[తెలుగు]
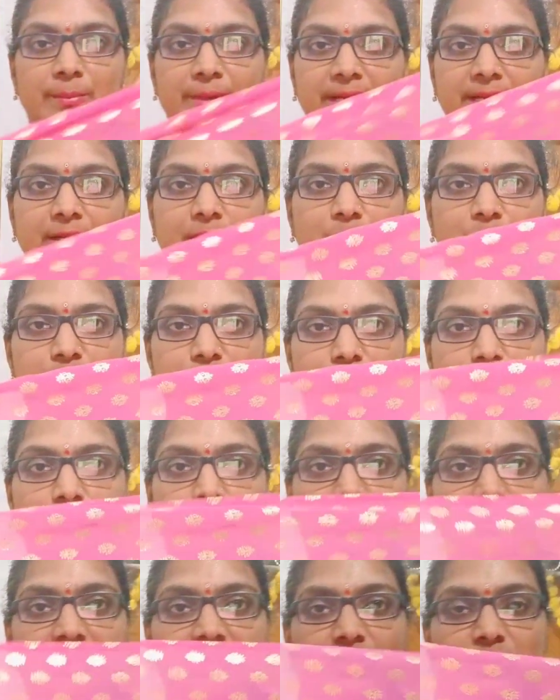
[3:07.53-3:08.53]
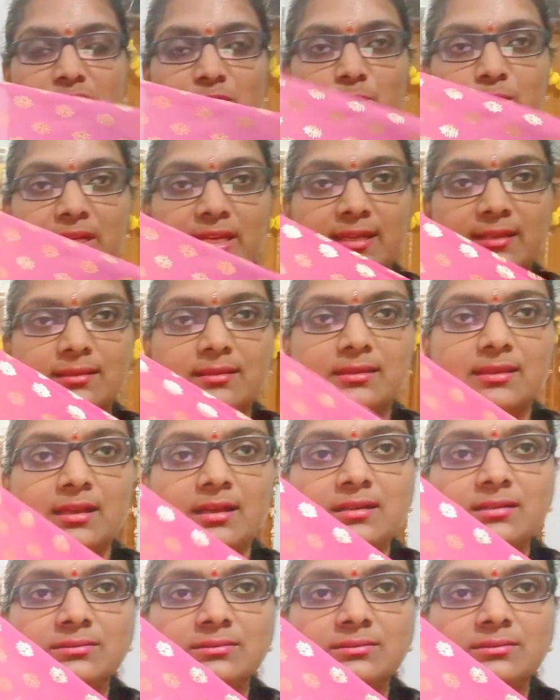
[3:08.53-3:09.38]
ప్రింట్ వస్తుంది చున్నీ అంతా